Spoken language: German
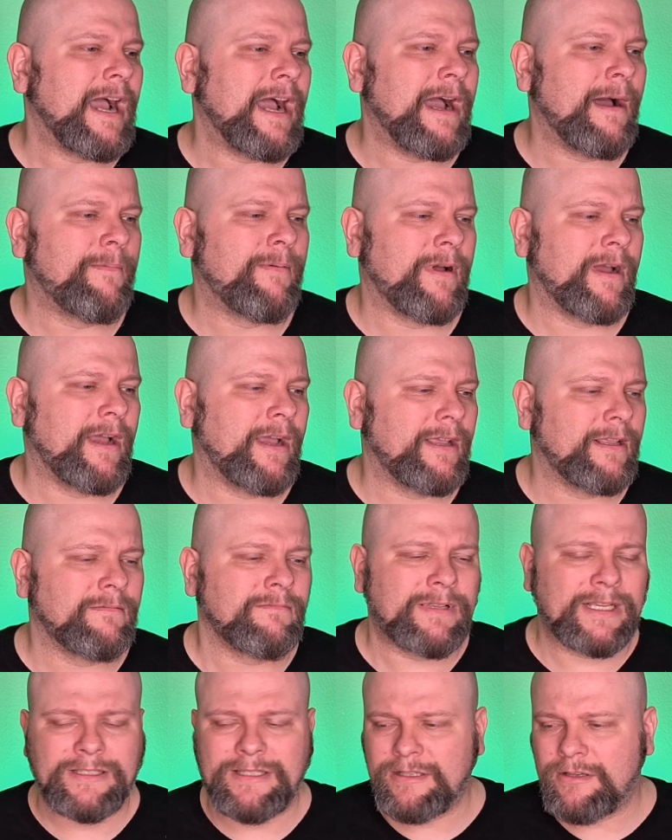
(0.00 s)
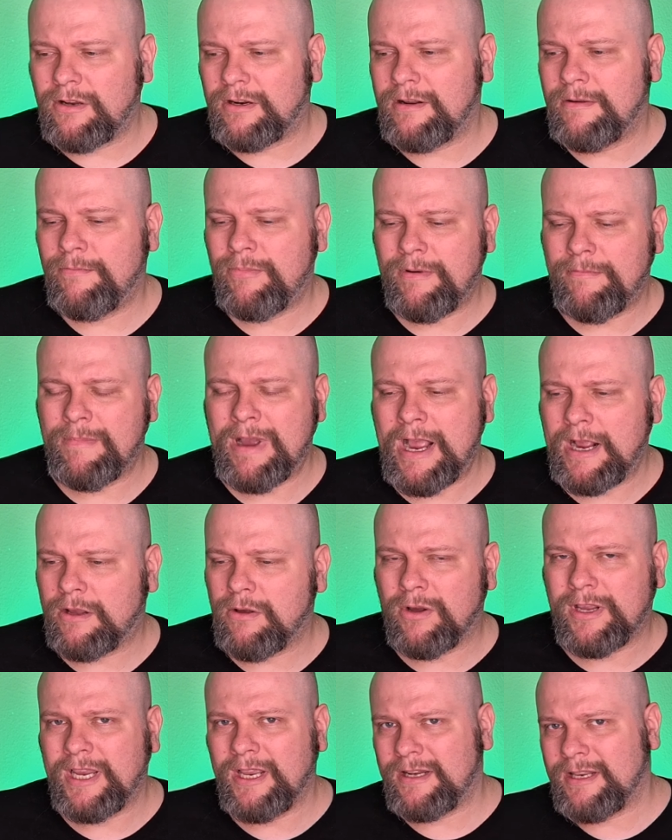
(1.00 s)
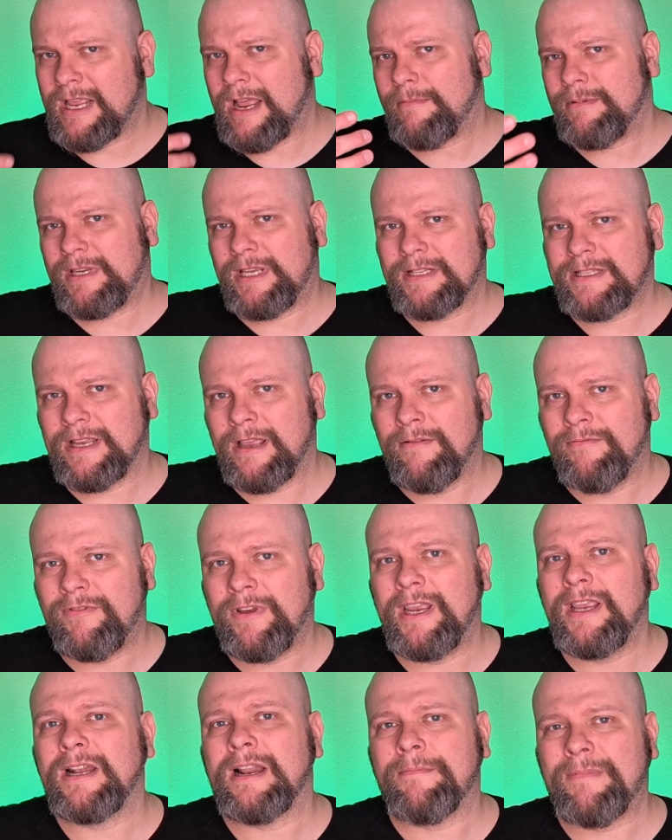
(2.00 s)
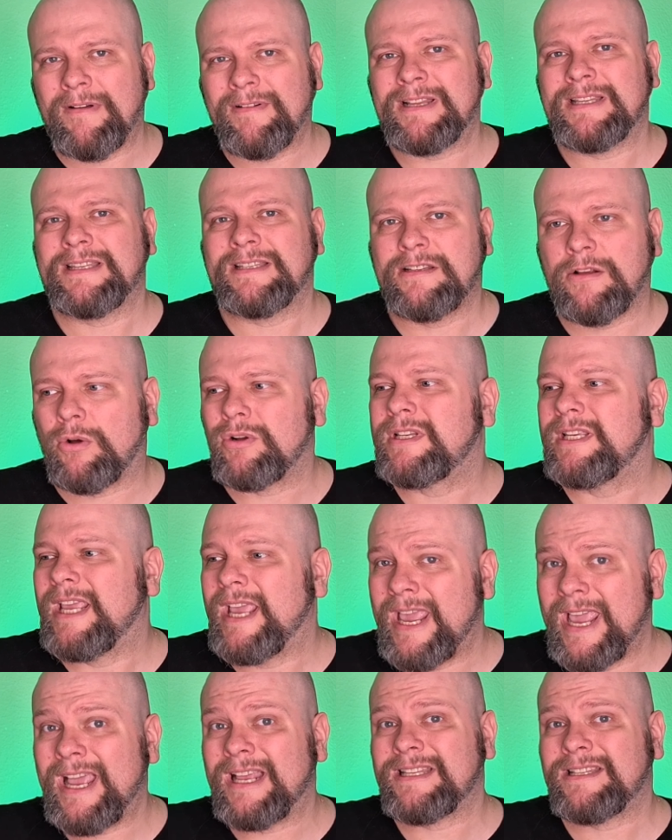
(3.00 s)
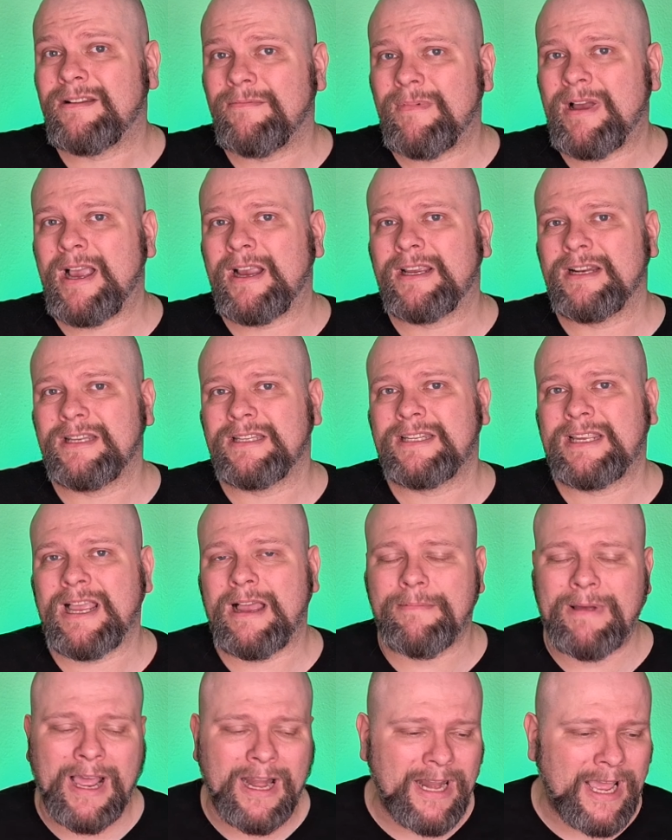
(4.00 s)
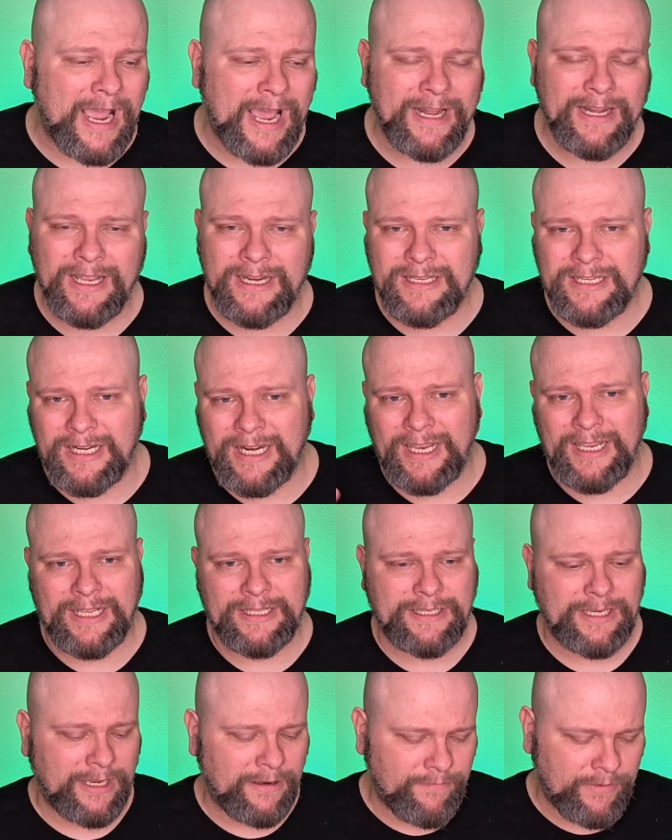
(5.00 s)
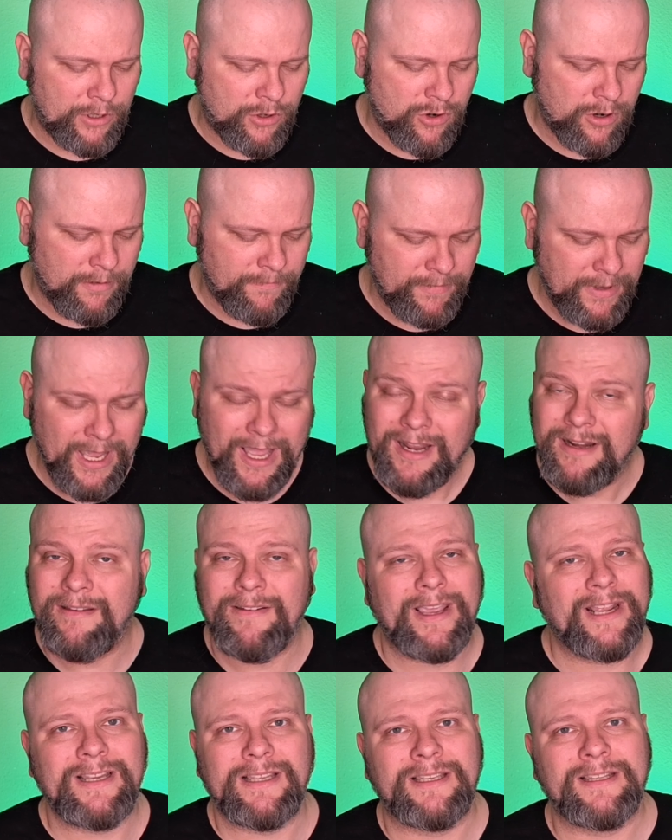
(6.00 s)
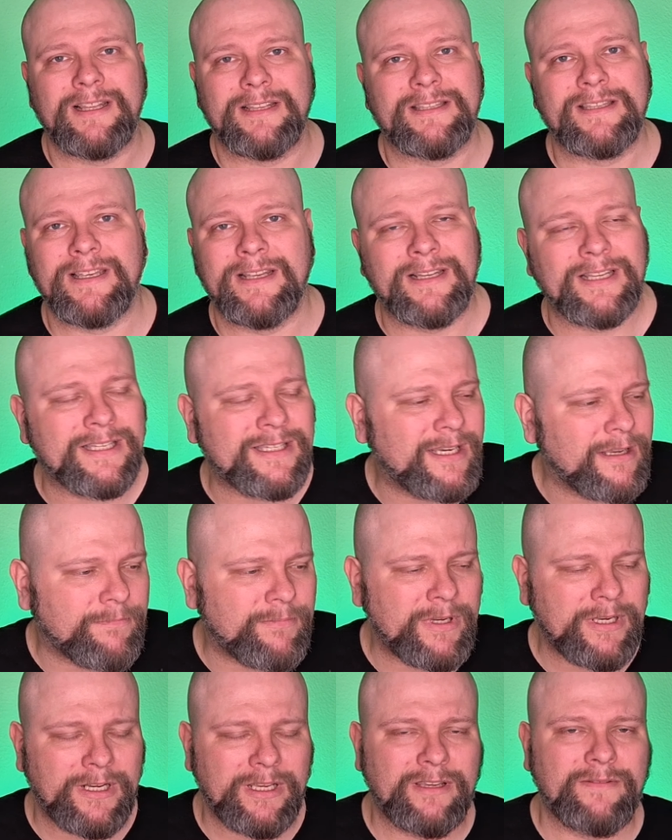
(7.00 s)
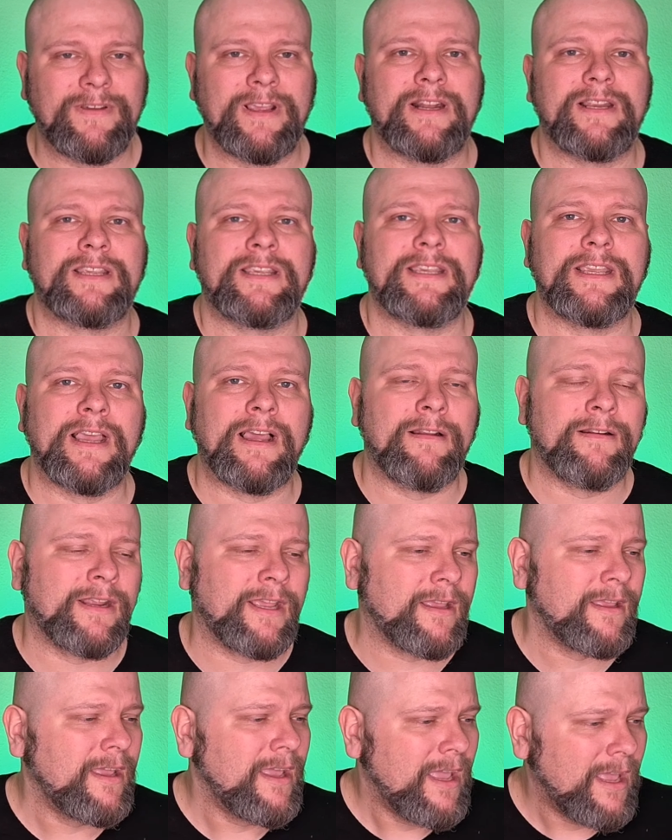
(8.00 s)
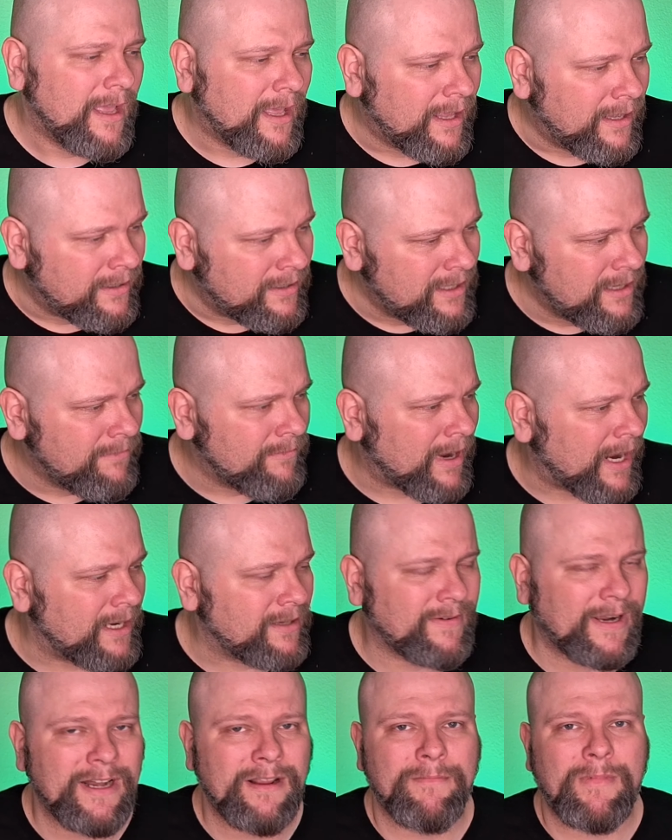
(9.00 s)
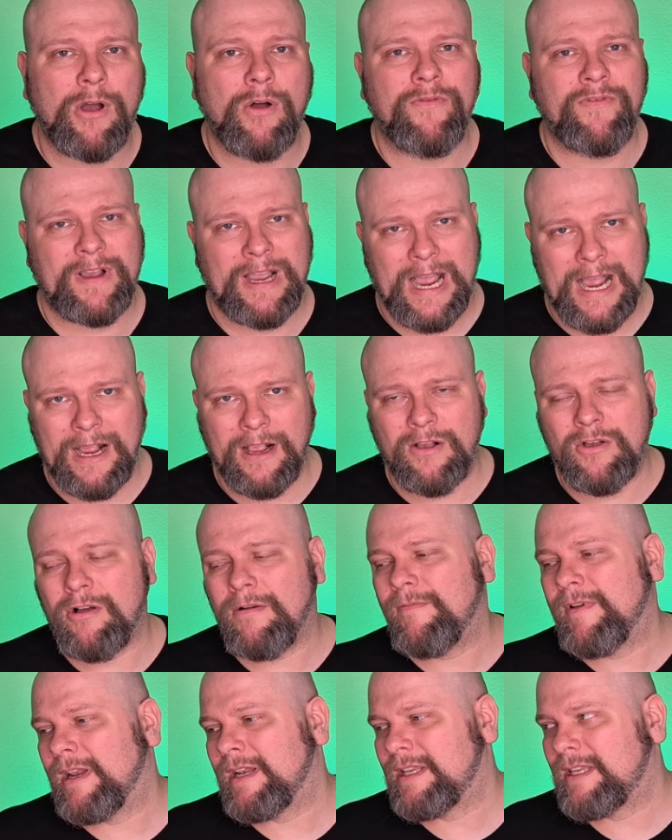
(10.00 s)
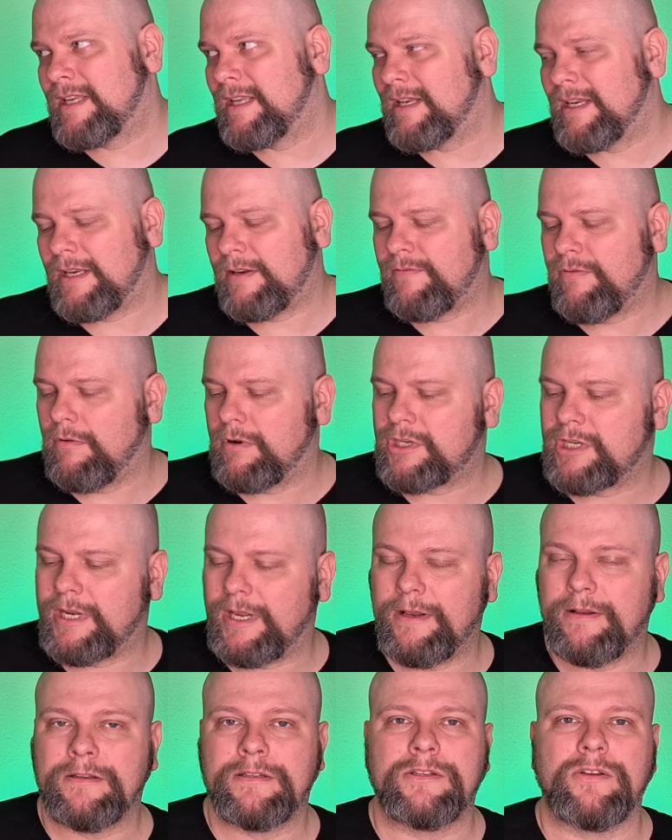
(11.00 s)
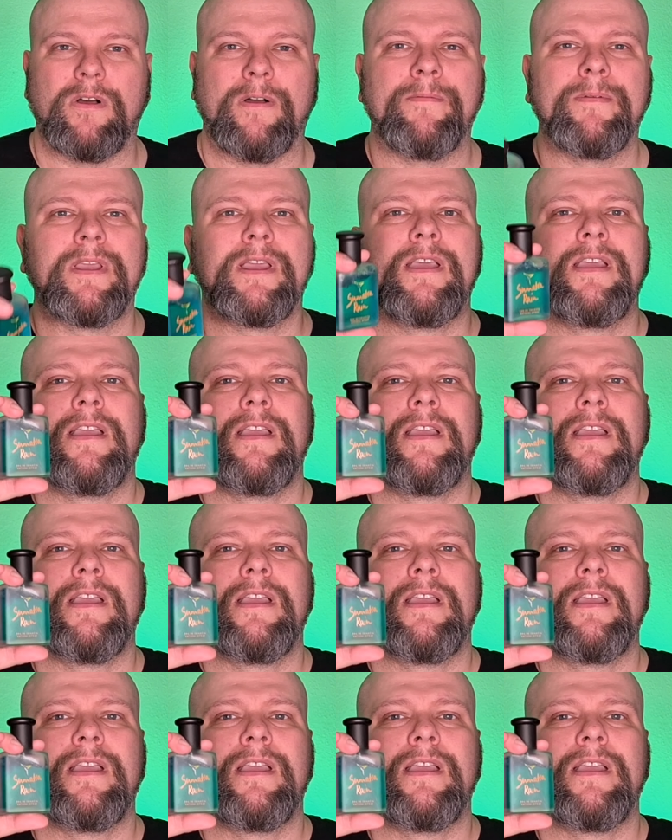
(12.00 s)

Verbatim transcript: Aber das ist noch eine Marke, okay, die habe ich jetzt erwähnt, aber das ist auch die erste Marke, die es gab. Alle anderen, die da jetzt irgendwie kommen, die werde ich, das interessiert mich nicht, werde ich hier ne, niemals, weil immer auch Fragen kommen, werde ich hier nicht vorstellen. So,